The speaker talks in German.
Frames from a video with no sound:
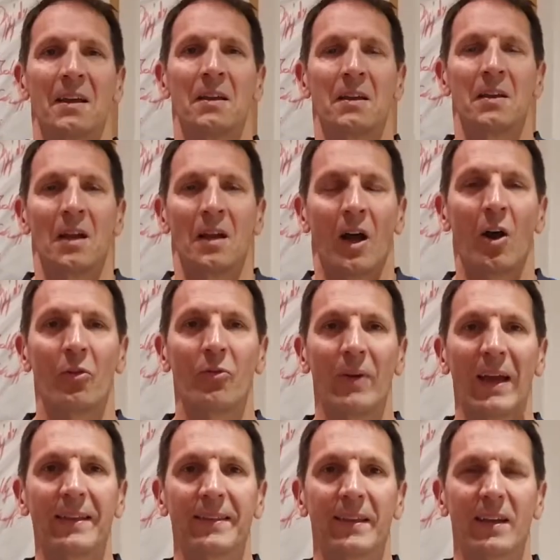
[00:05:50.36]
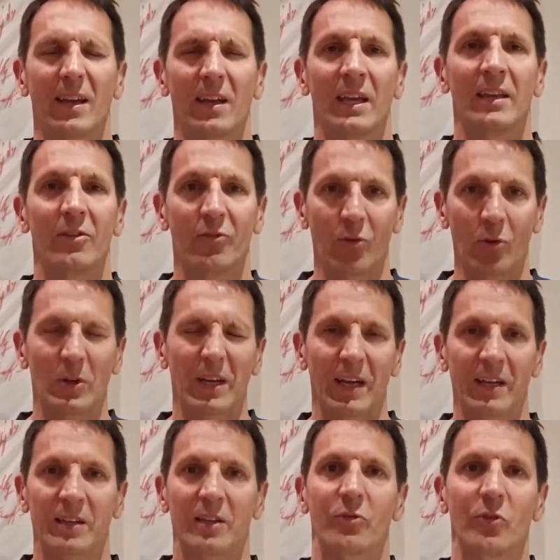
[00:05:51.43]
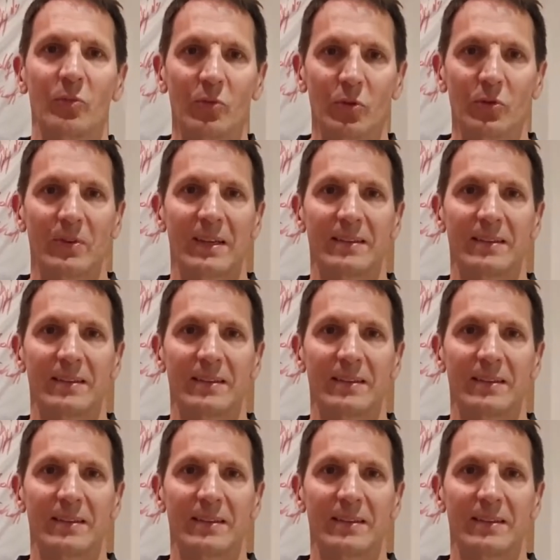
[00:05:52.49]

Auf weitere erfolgreiche 25